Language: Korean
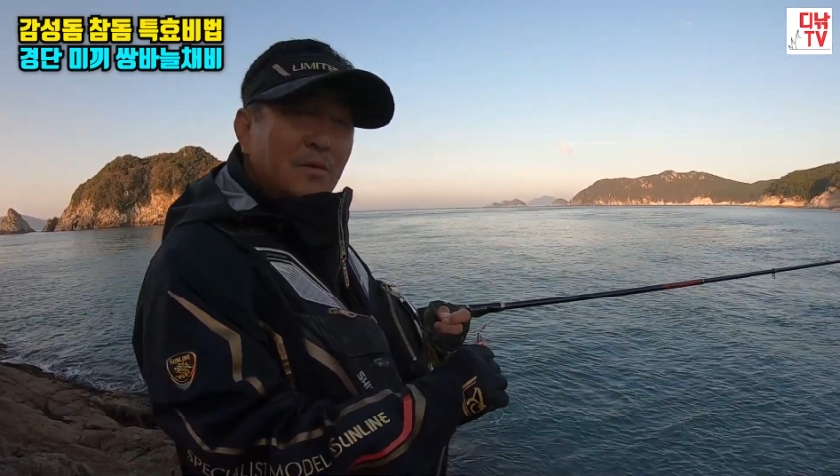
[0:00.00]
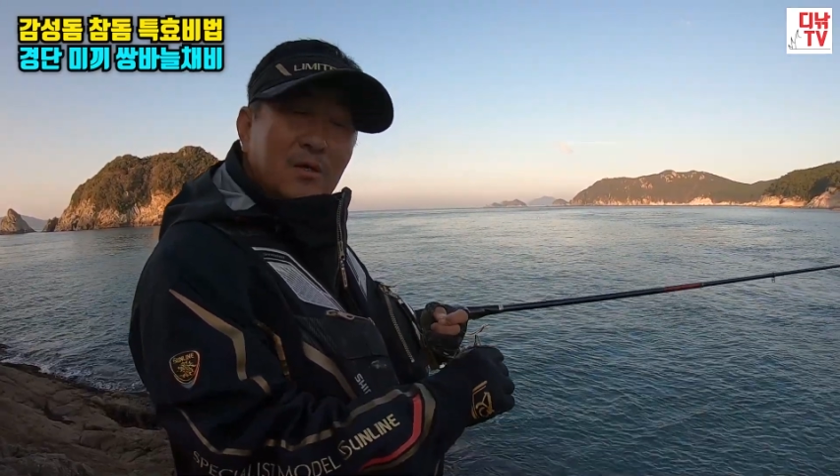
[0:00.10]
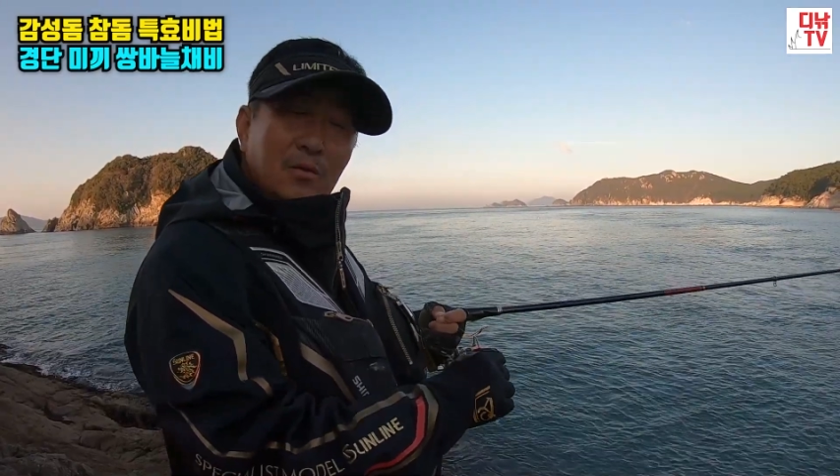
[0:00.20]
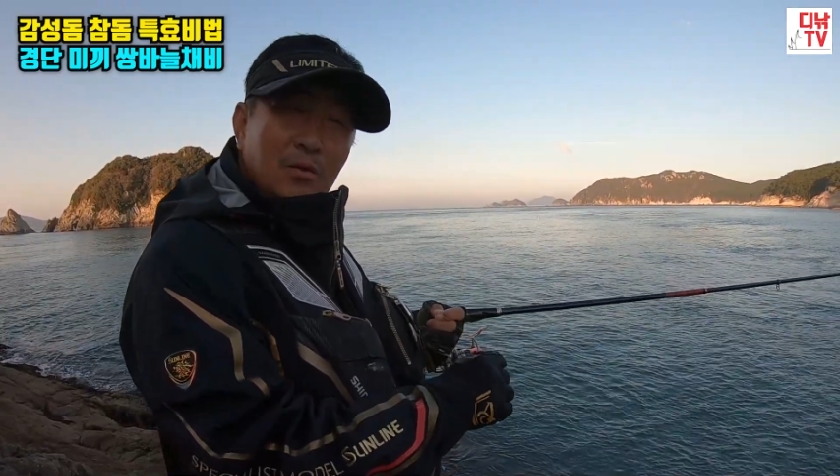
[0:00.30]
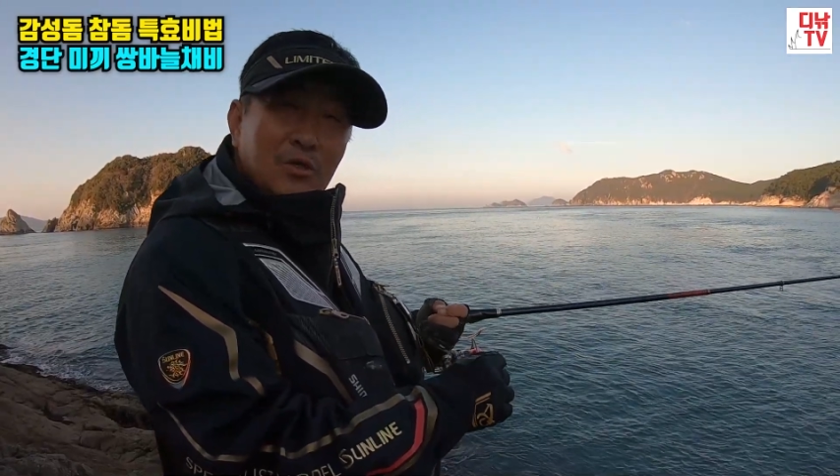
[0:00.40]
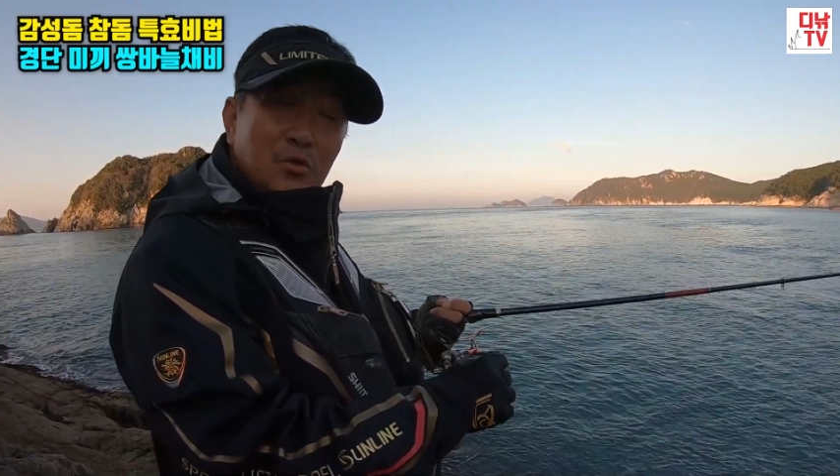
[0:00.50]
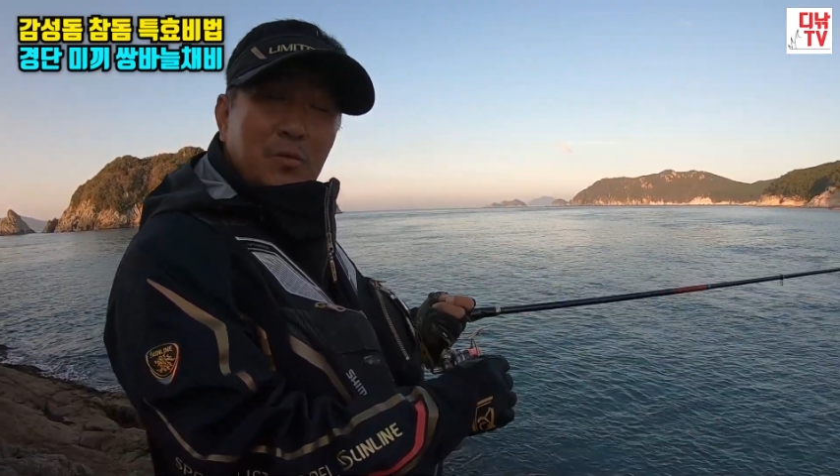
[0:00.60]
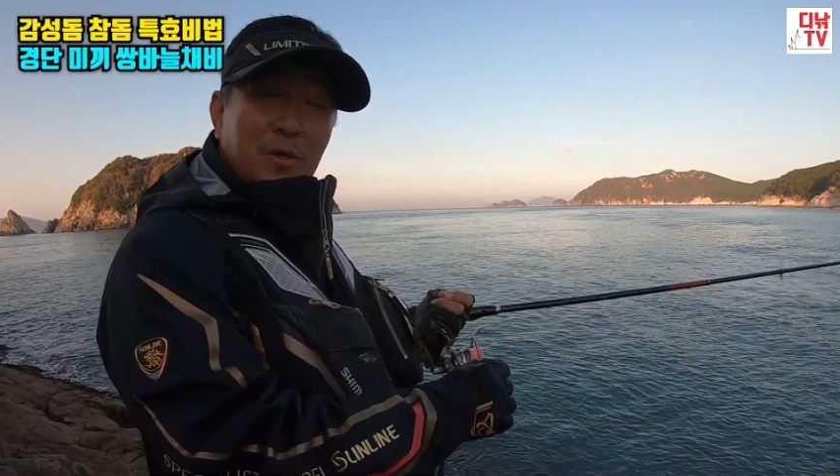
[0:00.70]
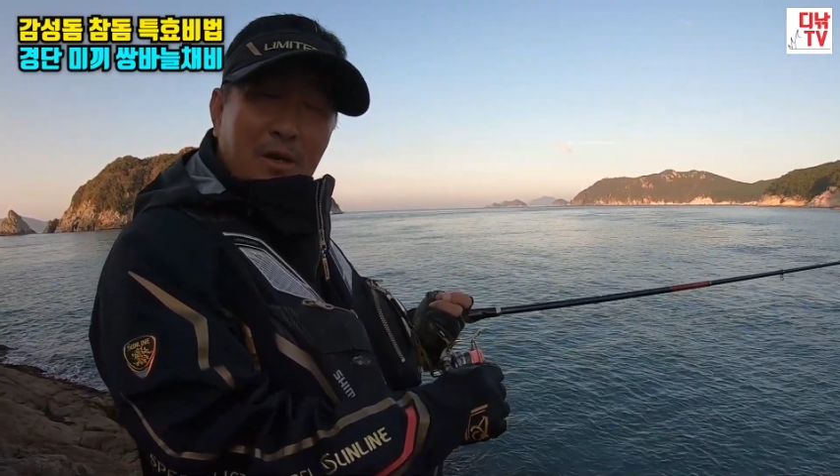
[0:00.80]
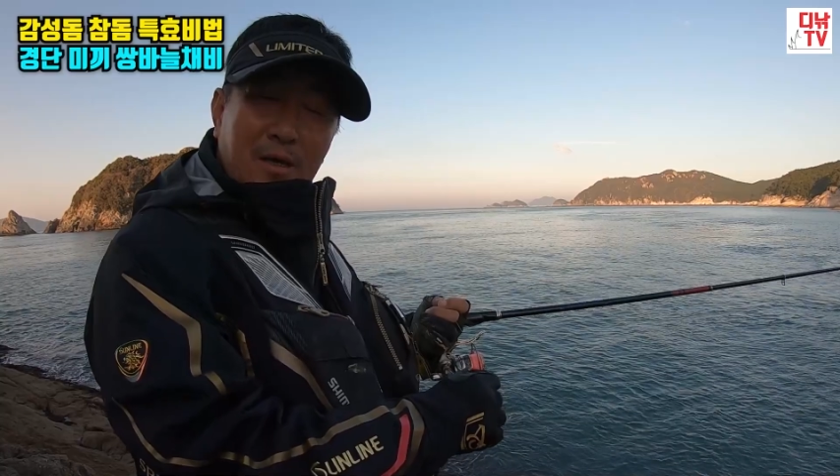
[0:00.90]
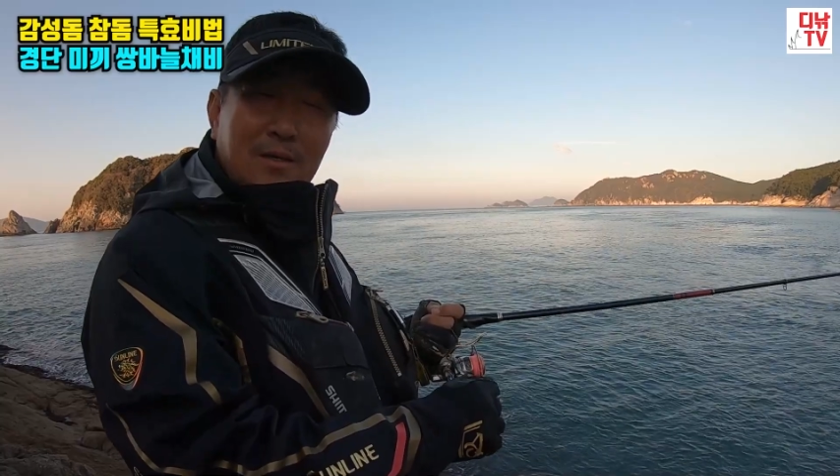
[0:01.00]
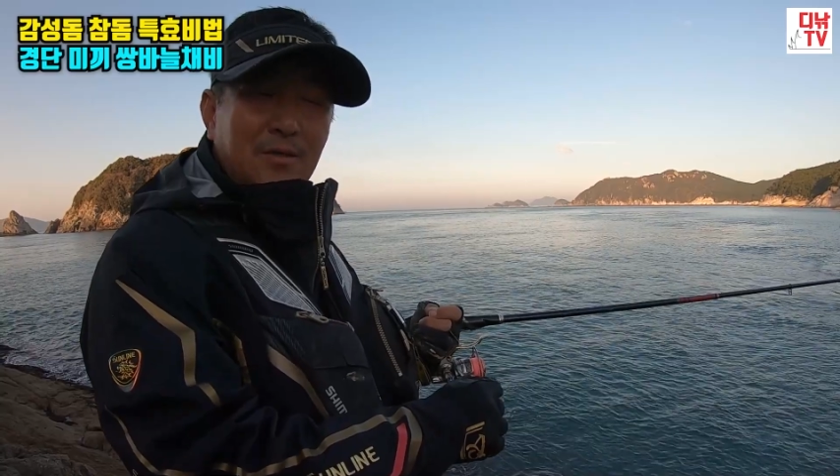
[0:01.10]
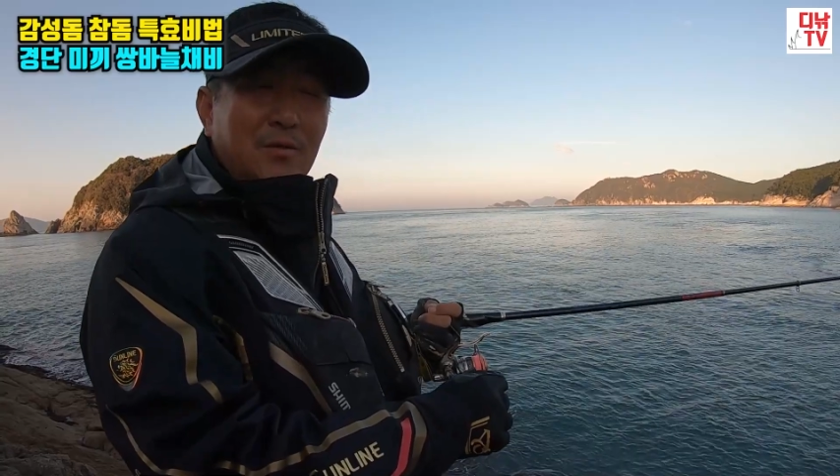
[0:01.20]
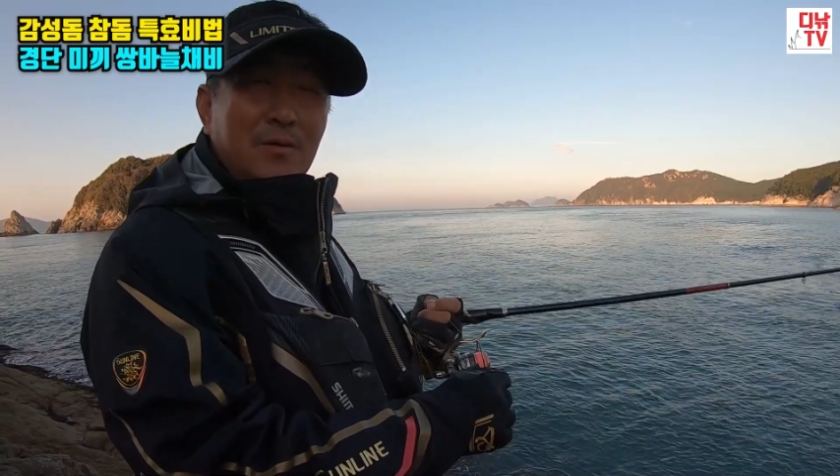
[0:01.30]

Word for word: 없는 것보다 조금 덜 하거든요.